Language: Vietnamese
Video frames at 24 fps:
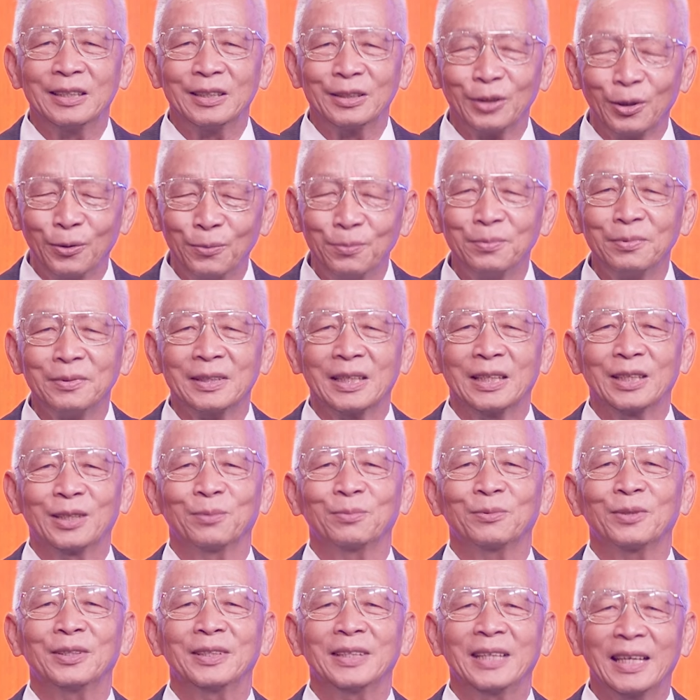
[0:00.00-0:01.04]
đúng thì chúng
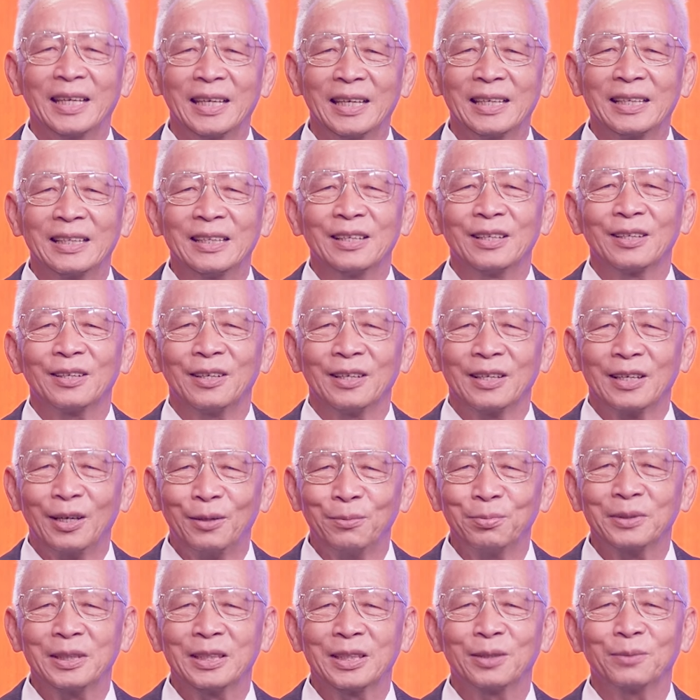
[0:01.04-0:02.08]
tôi nghe còn
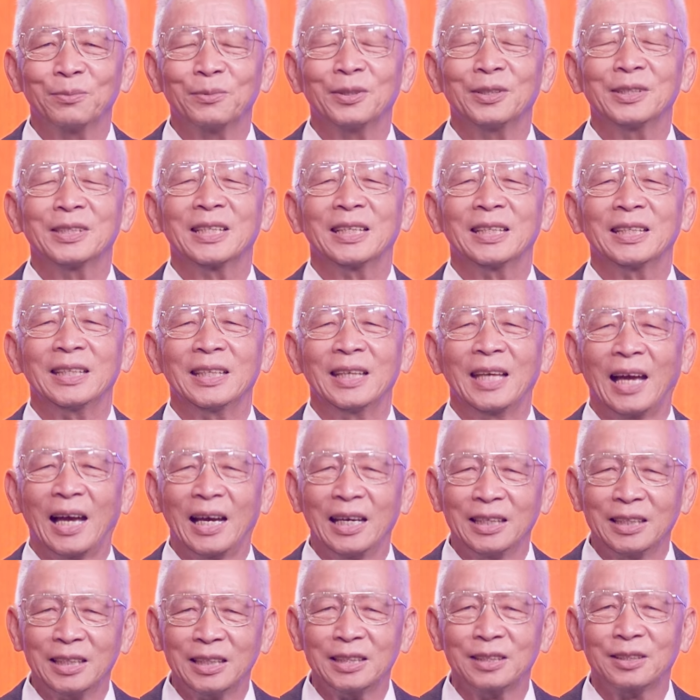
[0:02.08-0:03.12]
không thì chúng tôi sẽ
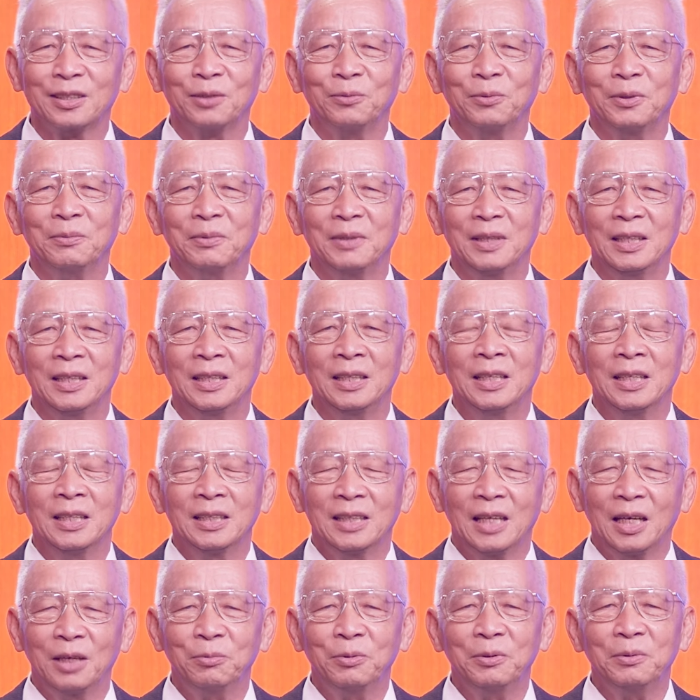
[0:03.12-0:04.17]
giải thích cho quý vị
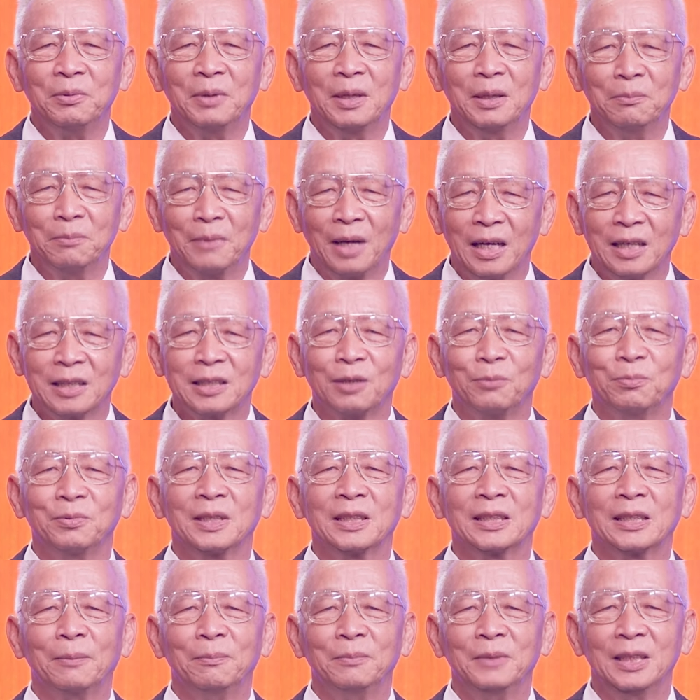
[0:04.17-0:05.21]
để quý vị mở rộng cái
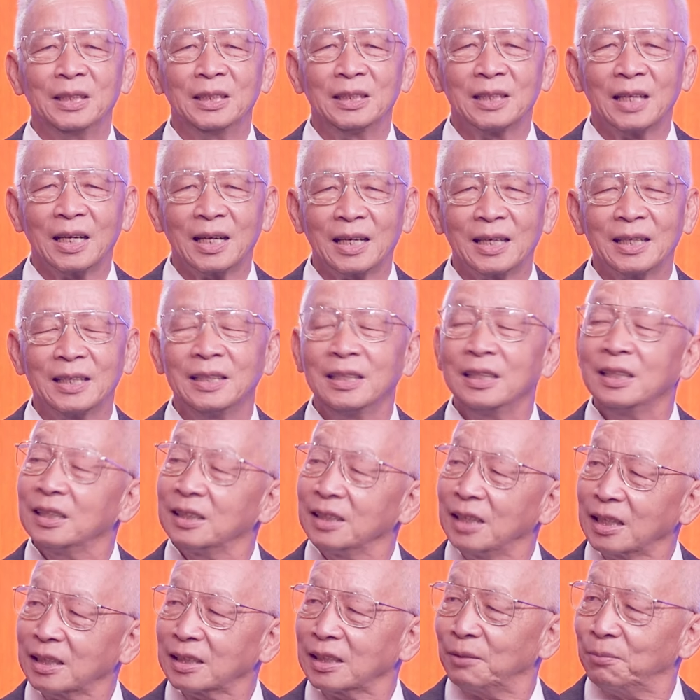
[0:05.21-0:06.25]
tầm nhìn ra
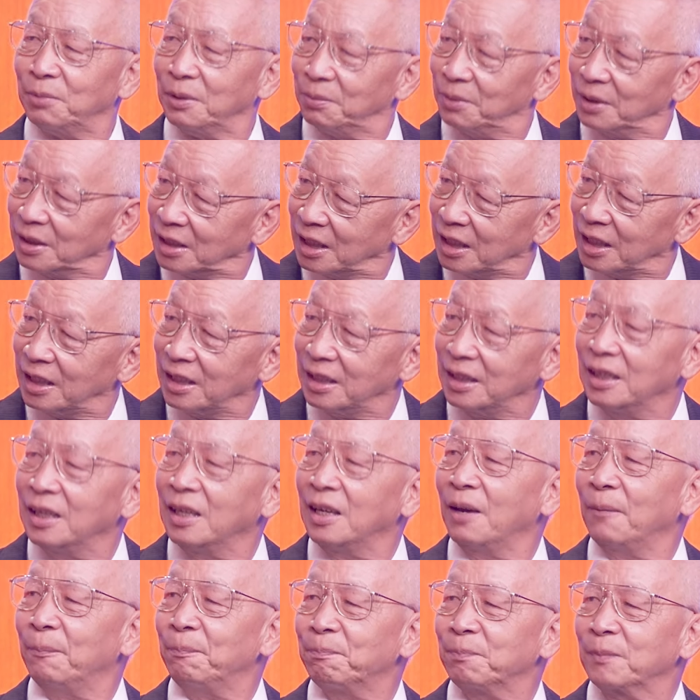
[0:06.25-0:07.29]
nhất là về vấn đề
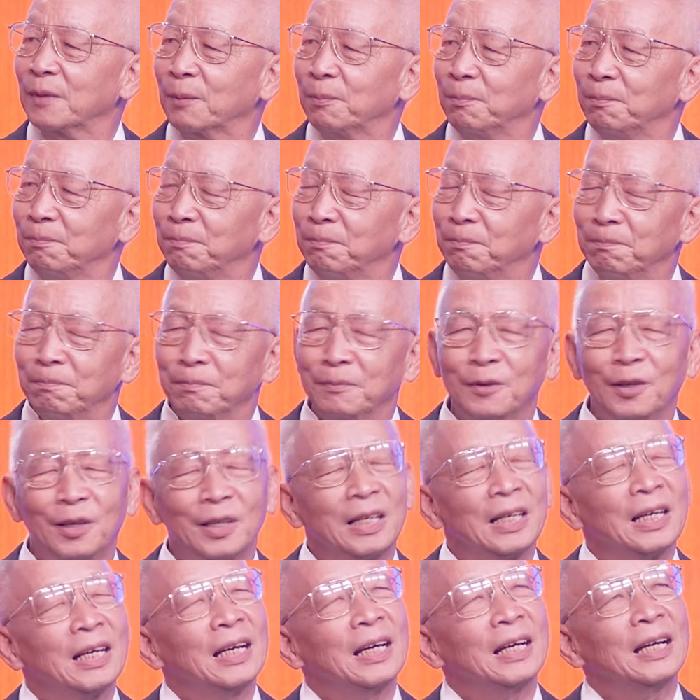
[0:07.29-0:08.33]
um, gọi
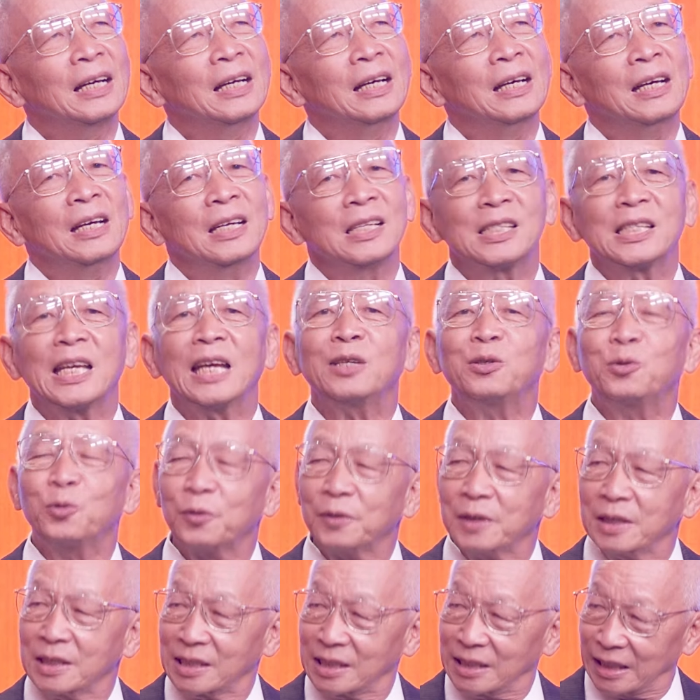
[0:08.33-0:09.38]
là
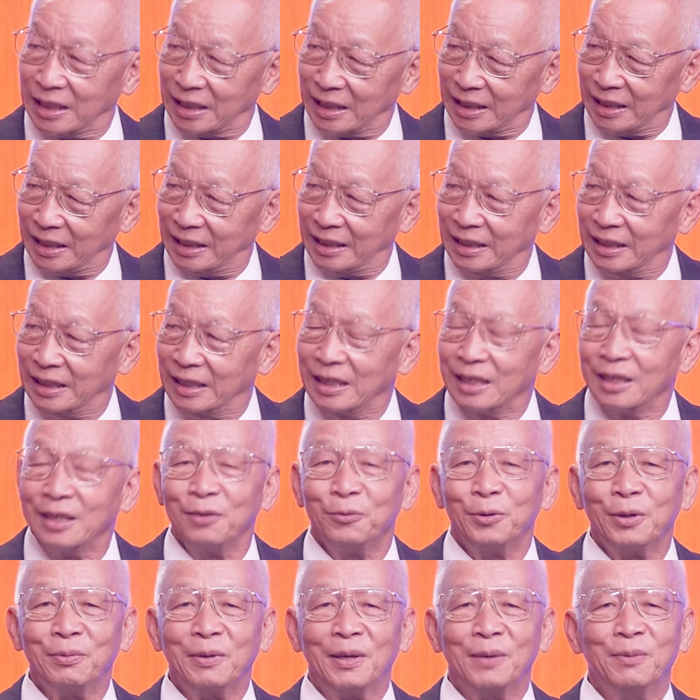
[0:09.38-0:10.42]
Sanctuary City
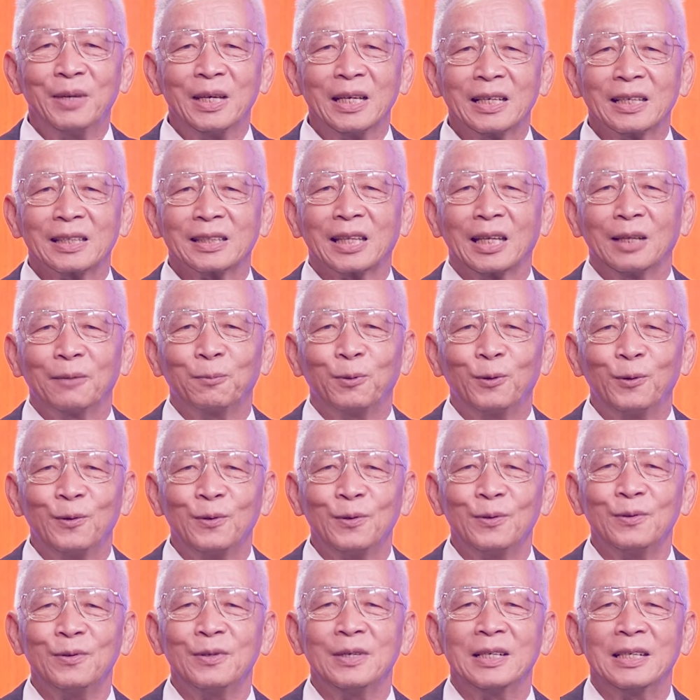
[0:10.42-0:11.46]
quý vị biết thành
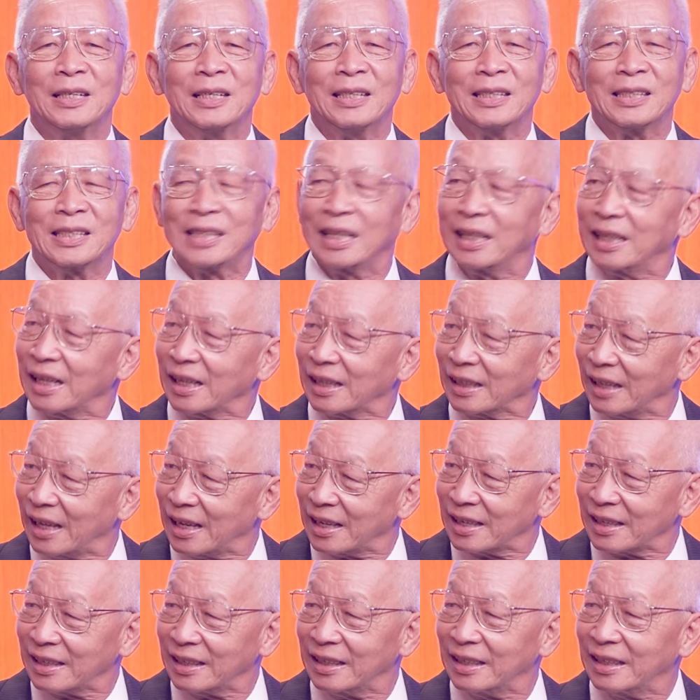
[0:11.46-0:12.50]
phố ờ, Santa
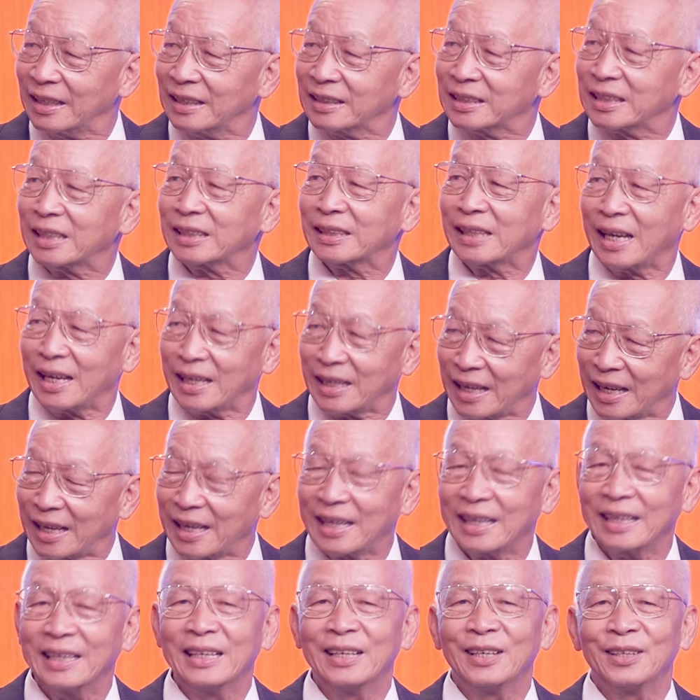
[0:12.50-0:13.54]
Clara à, Santa
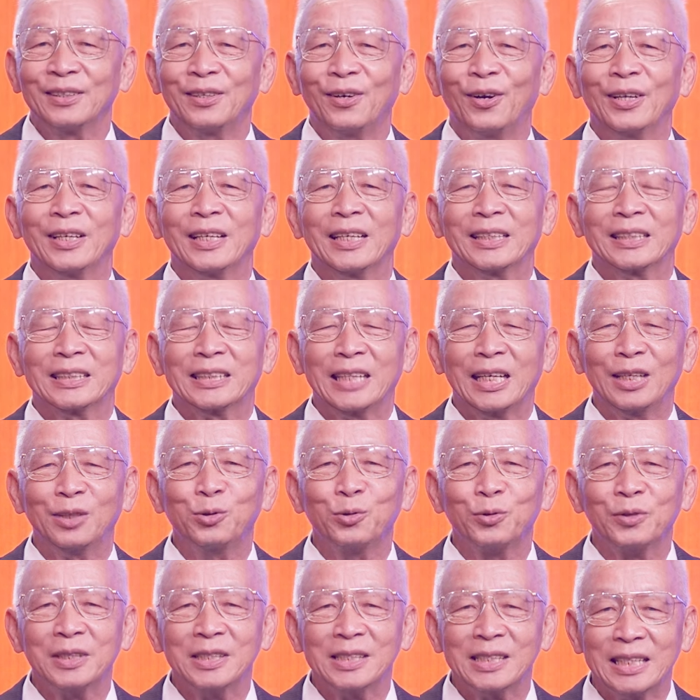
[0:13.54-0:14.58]
Ana gọi là
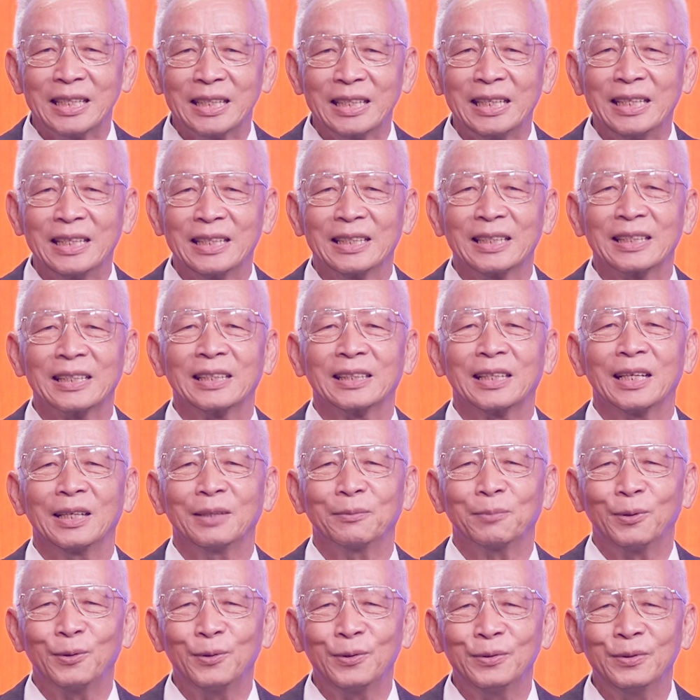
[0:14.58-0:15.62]
sanctuary city tức là thành
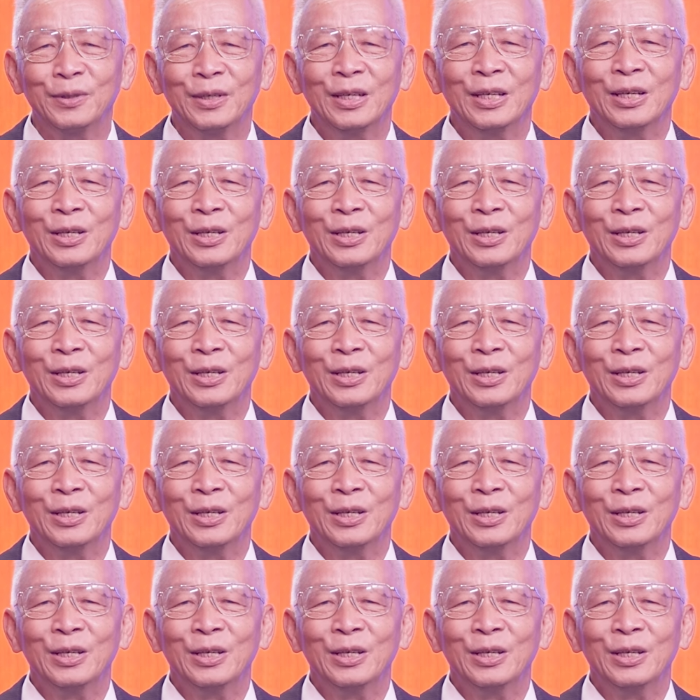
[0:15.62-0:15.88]
phố